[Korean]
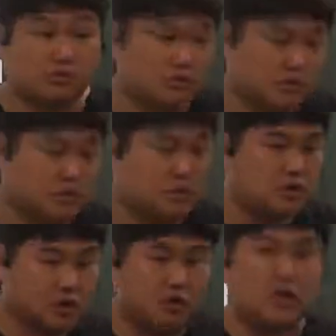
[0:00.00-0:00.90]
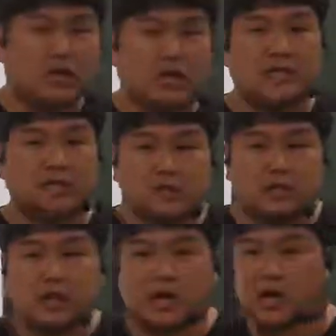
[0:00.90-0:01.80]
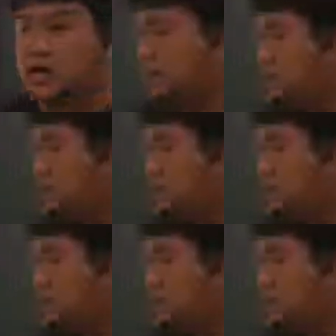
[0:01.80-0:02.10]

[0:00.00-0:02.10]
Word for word: 쓰면 전혀 달라지는 거니까